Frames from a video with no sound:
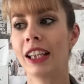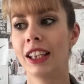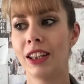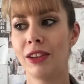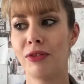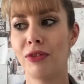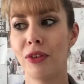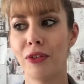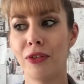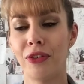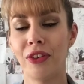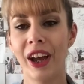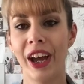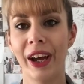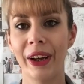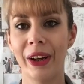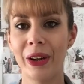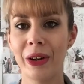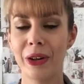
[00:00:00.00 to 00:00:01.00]
qu'il faut
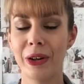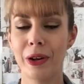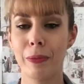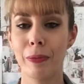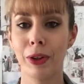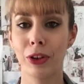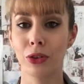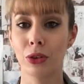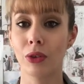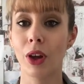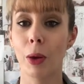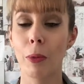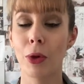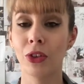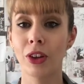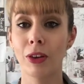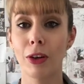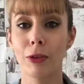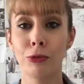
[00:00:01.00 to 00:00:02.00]
faire euh, parce que vraiment
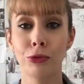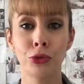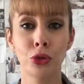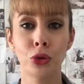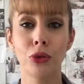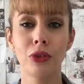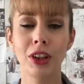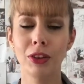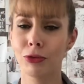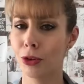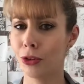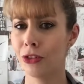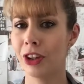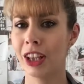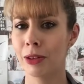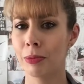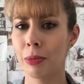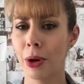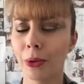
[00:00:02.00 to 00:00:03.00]
ça va vous sauver vos
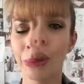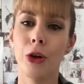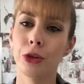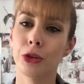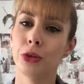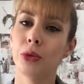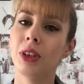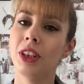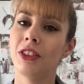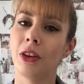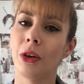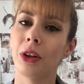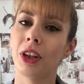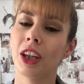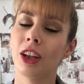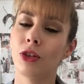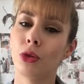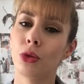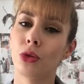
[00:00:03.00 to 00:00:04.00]
vêtements. Ensuite,
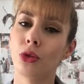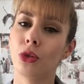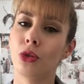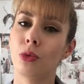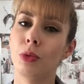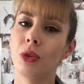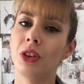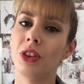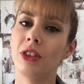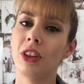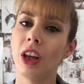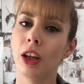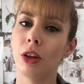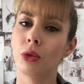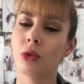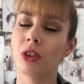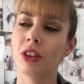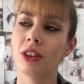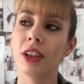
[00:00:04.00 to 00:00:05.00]
quelque chose que je me disais
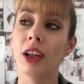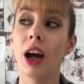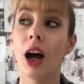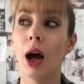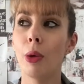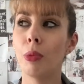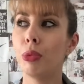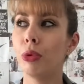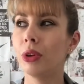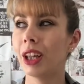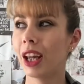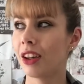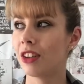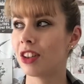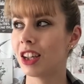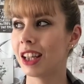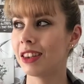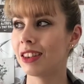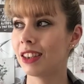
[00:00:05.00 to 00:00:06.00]
que c'était un peu
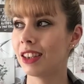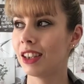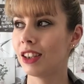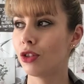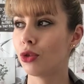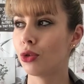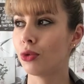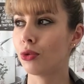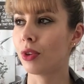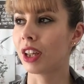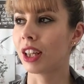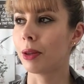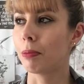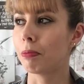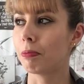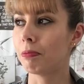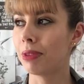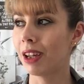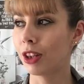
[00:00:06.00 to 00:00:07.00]
gadget et je voyais
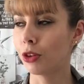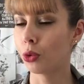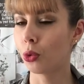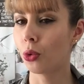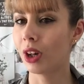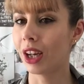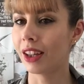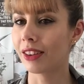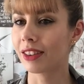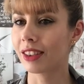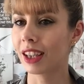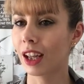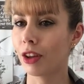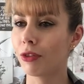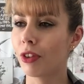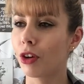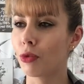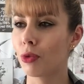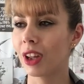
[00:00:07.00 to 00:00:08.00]
pas trop l'intérêt,
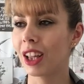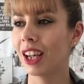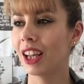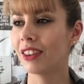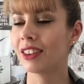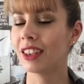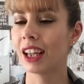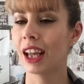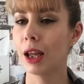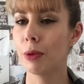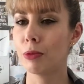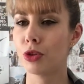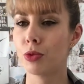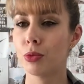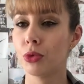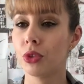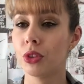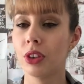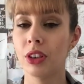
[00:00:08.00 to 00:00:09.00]
enfin je voyais l'intérêt mais
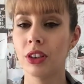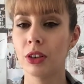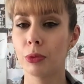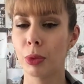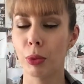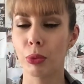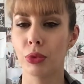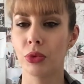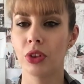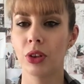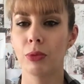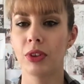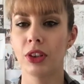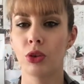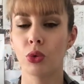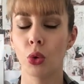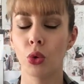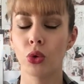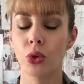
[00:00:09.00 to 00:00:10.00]
je me suis dit c'est pas possible,
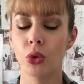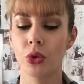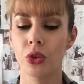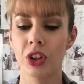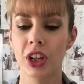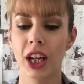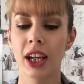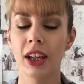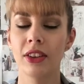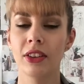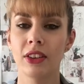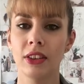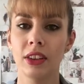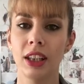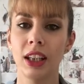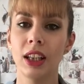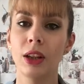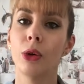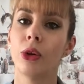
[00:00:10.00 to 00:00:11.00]
c'est trop trop cher,
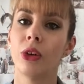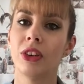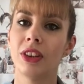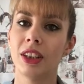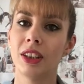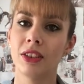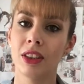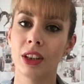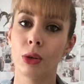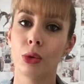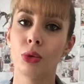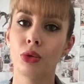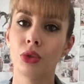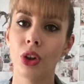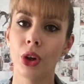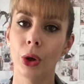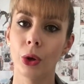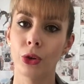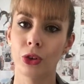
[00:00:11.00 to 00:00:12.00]
c'est euh, des
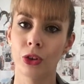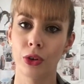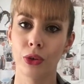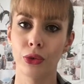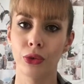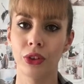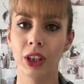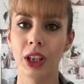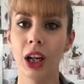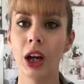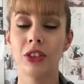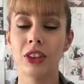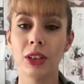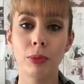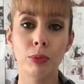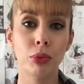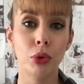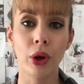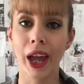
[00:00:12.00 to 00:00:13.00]
écouteurs sans fil
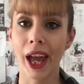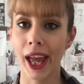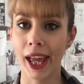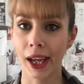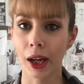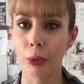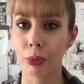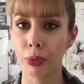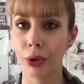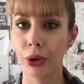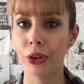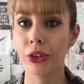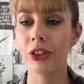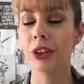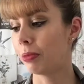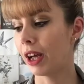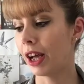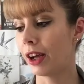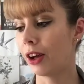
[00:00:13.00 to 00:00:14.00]
type euh,
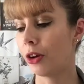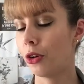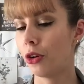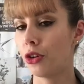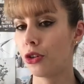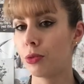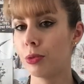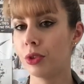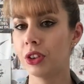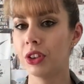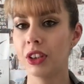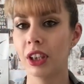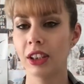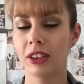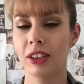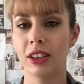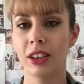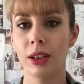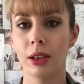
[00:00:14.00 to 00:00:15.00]
AirPod. Par, je me disais
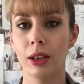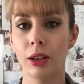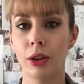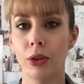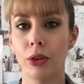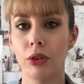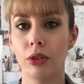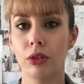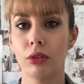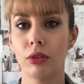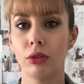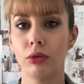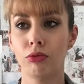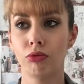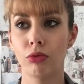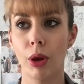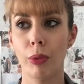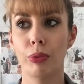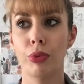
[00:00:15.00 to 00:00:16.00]
que c'était
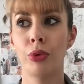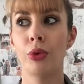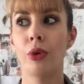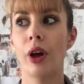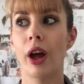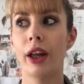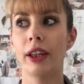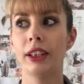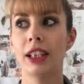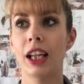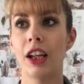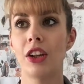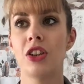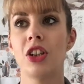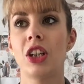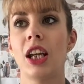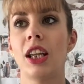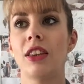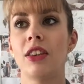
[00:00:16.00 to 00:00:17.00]
un peu un
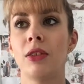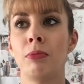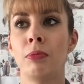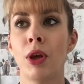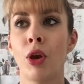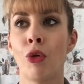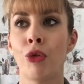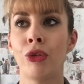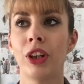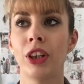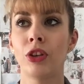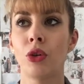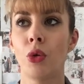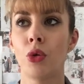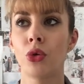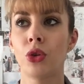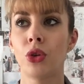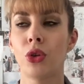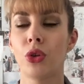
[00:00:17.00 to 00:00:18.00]
gadget mais en fait
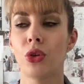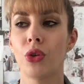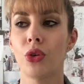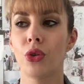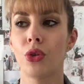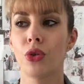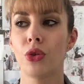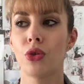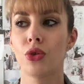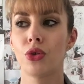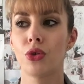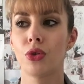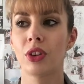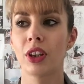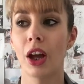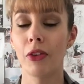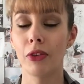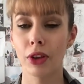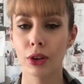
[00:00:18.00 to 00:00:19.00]
quand je
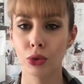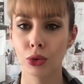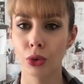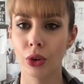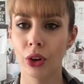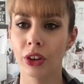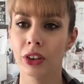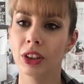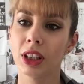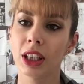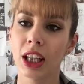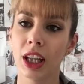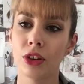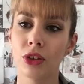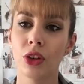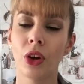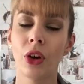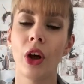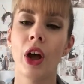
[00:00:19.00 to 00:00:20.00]
travaille sur
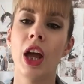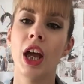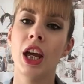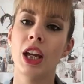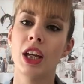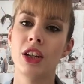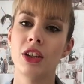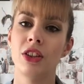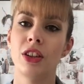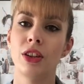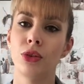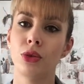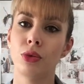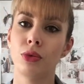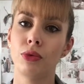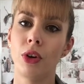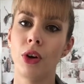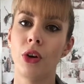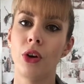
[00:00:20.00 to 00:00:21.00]
l'ordinateur j'ai
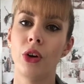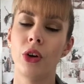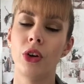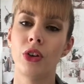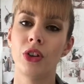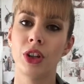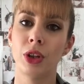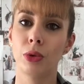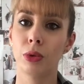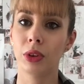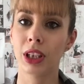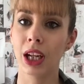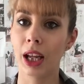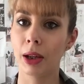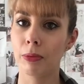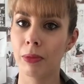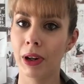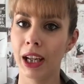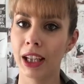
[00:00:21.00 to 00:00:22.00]
souvent, j'écoute
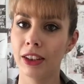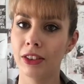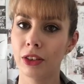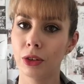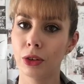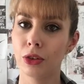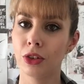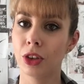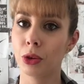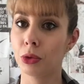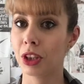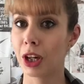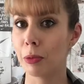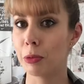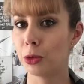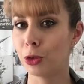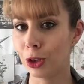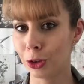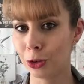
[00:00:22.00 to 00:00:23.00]
l'iPad, j'écoute la
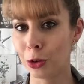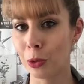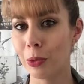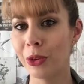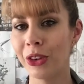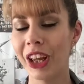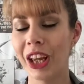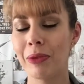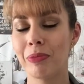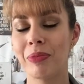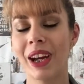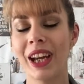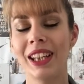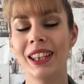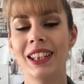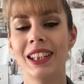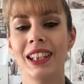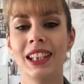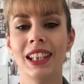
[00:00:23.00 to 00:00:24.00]
musique sur mon
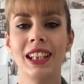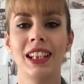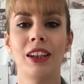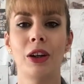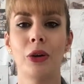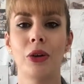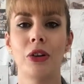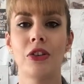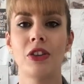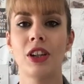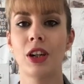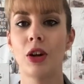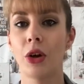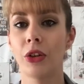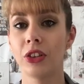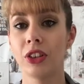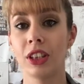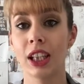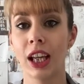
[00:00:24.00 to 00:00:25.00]
iPad et j'ai
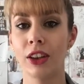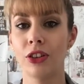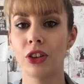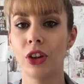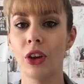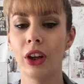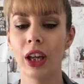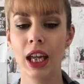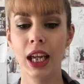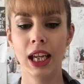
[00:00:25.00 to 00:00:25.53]
l'ordinateur